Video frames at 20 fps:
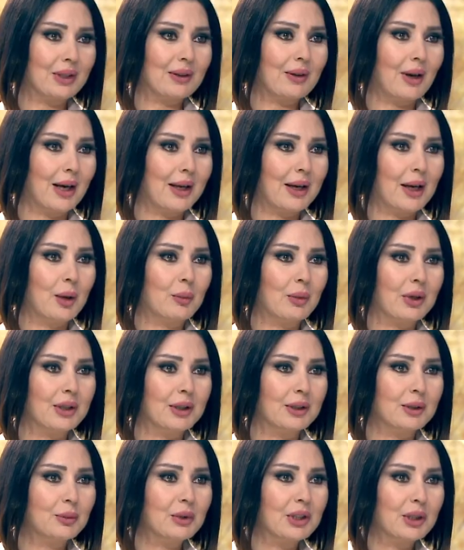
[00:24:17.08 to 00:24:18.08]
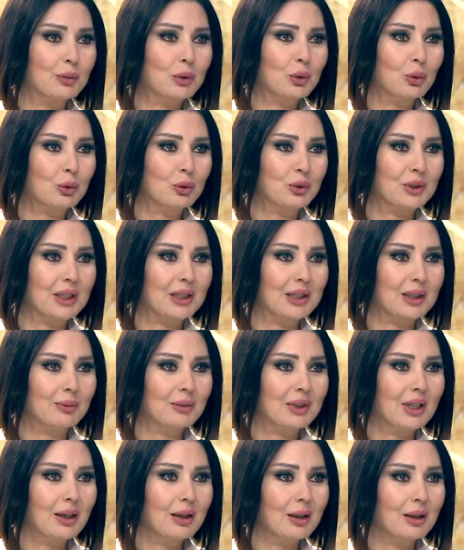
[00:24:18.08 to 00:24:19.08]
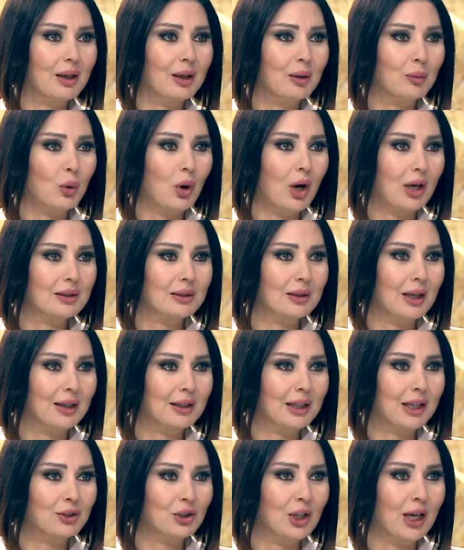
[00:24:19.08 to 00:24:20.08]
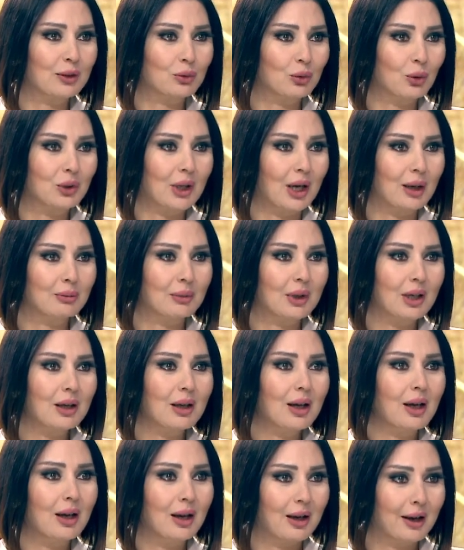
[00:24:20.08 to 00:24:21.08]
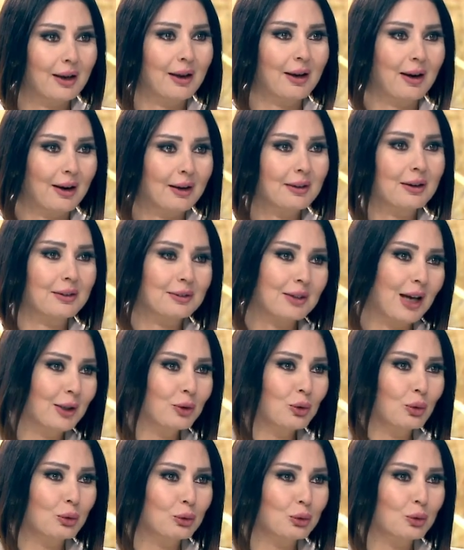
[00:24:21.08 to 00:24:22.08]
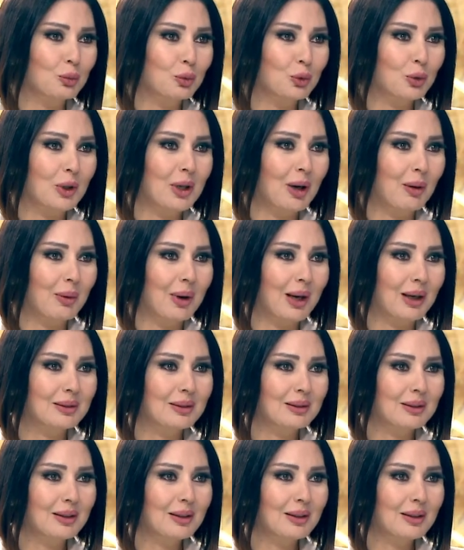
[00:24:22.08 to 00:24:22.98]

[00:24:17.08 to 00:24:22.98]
tarihe bakalım. 29 Ekim'de e, Boğaz'dan geçen evet. donanma. Evet. E, hakikaten göğsümüzü evet, kabarttı. Evet, öyle